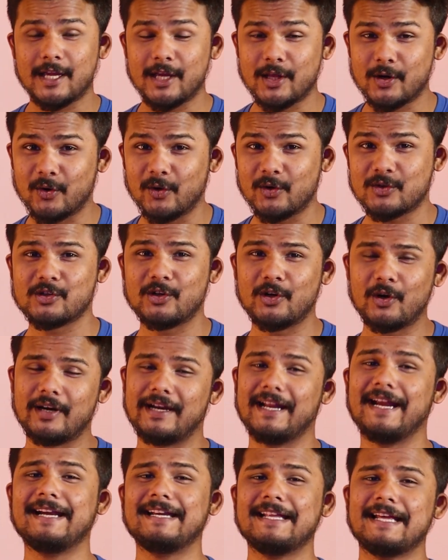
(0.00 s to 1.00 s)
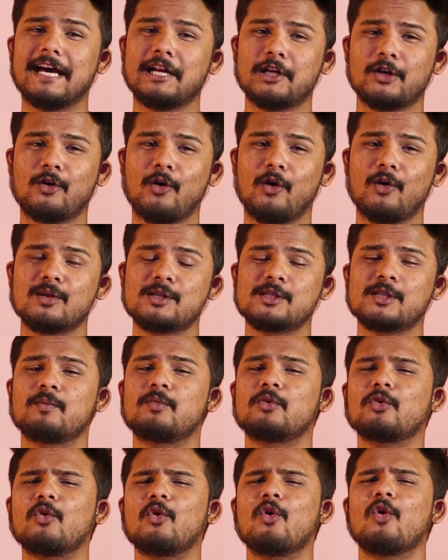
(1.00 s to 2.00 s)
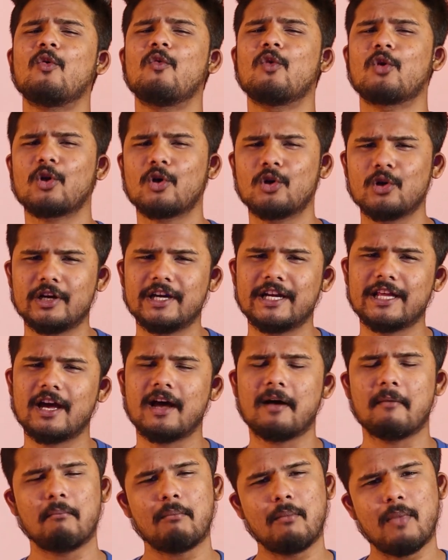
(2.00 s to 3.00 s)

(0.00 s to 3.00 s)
ఈ రోజుల్లో డేటింగ్ అనే కాన్సెప్ట్ ఓవరాల్ ఇండియా